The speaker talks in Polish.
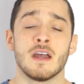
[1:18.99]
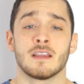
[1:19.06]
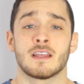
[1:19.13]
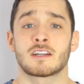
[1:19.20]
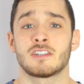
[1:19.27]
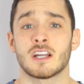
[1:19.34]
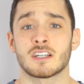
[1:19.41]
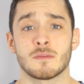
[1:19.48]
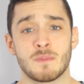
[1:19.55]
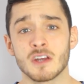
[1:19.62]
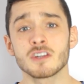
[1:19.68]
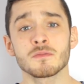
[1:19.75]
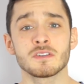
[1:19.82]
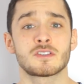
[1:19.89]
Tak czy inaczej,
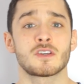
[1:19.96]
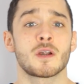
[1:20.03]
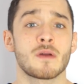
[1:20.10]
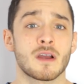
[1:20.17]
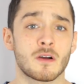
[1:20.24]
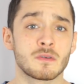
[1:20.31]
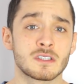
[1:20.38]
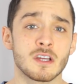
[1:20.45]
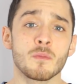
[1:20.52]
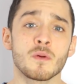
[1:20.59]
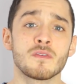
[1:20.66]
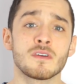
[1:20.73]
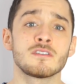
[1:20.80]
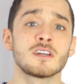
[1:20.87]
pierwszą historią, jaką chcę
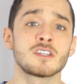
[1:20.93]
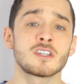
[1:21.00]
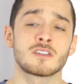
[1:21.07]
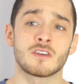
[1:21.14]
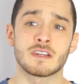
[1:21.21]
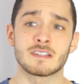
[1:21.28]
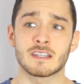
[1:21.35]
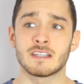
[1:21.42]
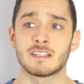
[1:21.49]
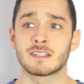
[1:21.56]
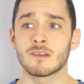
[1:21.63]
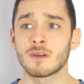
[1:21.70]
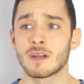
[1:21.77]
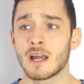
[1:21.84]
opowiedzieć, to jest
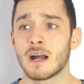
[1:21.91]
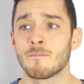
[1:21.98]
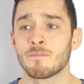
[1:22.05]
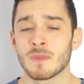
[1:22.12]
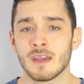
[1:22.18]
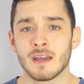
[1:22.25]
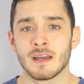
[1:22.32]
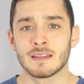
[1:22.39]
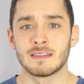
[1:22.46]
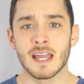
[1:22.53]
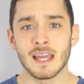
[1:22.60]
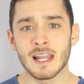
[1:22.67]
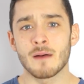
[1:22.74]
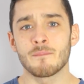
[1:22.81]
historia
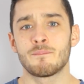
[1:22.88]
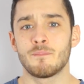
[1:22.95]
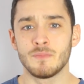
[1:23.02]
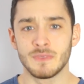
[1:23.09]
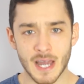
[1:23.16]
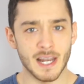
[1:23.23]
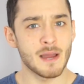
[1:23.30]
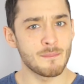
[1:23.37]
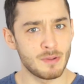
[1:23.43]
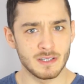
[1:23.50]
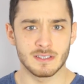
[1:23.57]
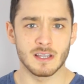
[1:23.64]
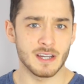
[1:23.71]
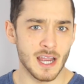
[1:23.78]
Dana, Dana
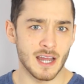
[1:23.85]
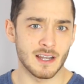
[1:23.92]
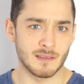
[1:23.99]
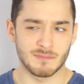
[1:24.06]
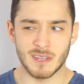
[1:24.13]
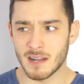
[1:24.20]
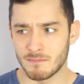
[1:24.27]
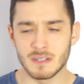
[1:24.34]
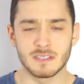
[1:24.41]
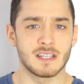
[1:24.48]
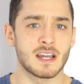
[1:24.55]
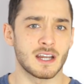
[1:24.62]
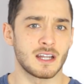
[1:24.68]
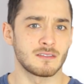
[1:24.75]
Bilzeriana. Dan
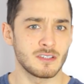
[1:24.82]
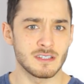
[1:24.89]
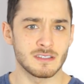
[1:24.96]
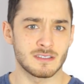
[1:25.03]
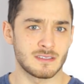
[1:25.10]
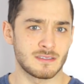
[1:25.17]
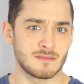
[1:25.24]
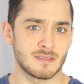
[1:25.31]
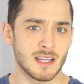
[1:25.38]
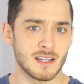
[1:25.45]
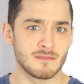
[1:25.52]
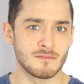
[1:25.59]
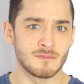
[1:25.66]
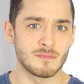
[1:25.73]
Bilzerian to jest
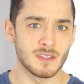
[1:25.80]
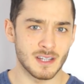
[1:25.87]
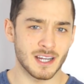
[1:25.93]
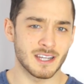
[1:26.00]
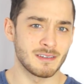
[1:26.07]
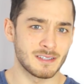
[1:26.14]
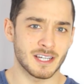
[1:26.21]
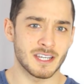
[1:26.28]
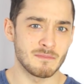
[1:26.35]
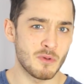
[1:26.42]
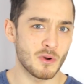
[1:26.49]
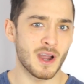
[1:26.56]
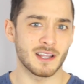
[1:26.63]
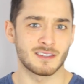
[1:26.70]
ten taki, taki
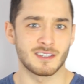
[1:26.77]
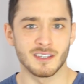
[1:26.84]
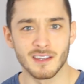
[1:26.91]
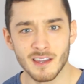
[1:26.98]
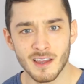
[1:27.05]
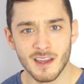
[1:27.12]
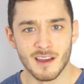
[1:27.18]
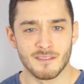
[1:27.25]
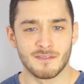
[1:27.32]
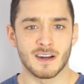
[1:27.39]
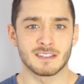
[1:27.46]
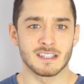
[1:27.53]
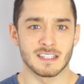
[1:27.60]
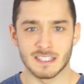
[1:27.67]
bogaty
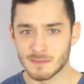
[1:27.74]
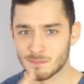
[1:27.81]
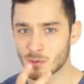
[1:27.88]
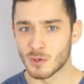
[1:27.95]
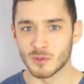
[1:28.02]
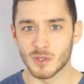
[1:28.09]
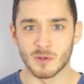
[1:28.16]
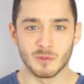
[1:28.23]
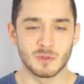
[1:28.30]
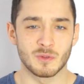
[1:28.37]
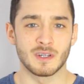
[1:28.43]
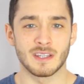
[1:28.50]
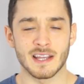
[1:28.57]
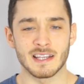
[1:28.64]
facet z brodą,
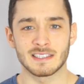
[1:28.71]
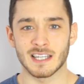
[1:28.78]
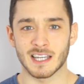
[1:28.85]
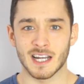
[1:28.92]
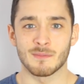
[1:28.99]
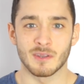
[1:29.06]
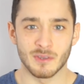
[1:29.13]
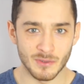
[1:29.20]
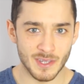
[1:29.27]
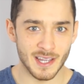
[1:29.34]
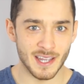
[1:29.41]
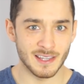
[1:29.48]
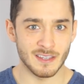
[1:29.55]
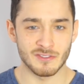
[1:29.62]
który na Instagrama
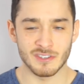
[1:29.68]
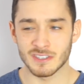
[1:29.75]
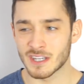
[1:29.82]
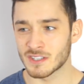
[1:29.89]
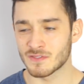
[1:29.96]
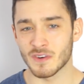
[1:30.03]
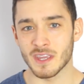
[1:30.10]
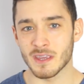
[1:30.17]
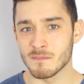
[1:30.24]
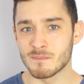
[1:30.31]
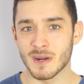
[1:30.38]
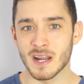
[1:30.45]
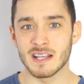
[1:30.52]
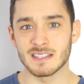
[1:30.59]
dodaje te wszystkie swoje
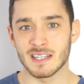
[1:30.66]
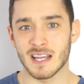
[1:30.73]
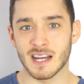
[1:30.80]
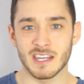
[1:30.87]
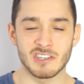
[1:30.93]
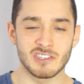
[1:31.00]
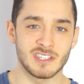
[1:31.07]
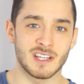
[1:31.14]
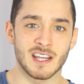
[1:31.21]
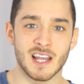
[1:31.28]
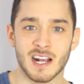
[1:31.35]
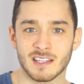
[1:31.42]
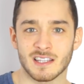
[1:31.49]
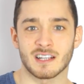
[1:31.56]
imprezy, jak jeździ na
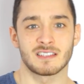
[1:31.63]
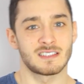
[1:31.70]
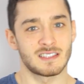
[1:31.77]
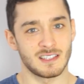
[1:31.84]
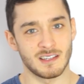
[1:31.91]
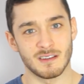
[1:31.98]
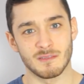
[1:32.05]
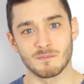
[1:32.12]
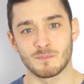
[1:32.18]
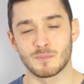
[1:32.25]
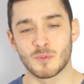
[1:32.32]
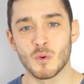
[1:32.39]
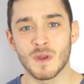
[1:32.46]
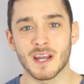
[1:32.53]
jachtach z y,
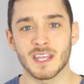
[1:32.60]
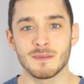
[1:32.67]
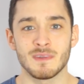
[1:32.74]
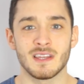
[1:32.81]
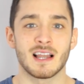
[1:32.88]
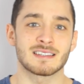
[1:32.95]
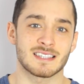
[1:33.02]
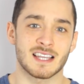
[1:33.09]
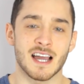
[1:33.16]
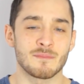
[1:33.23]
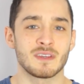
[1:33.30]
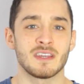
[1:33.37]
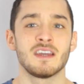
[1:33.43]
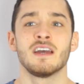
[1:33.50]
półnagimi
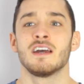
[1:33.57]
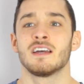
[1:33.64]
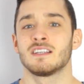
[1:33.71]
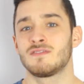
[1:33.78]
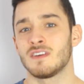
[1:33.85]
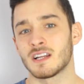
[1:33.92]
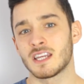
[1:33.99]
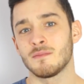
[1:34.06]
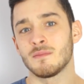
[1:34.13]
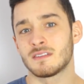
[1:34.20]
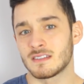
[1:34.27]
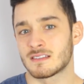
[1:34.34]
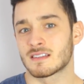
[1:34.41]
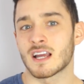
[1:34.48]
laskami, z
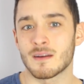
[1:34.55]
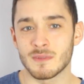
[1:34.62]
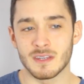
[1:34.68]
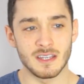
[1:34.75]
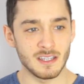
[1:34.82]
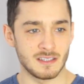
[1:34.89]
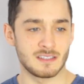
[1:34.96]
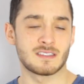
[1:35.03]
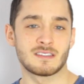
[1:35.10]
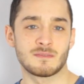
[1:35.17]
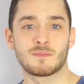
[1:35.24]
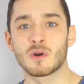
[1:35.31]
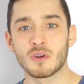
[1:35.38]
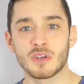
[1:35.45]
wielkimi cyckami, z
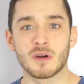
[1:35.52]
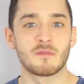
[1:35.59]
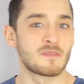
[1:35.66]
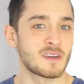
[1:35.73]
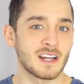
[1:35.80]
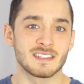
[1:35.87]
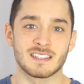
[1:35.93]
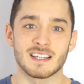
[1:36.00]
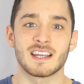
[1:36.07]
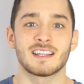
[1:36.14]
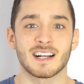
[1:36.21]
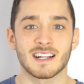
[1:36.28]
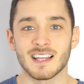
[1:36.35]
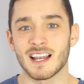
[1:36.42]
bronią w ręce
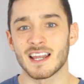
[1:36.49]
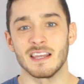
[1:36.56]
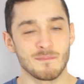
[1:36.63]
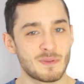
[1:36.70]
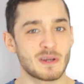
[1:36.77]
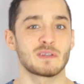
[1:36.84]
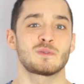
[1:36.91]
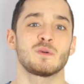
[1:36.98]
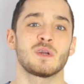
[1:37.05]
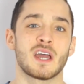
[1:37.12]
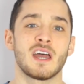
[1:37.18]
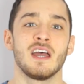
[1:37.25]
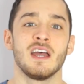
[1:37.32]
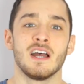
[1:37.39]
i tak dalej,
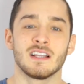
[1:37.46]
imprezuje.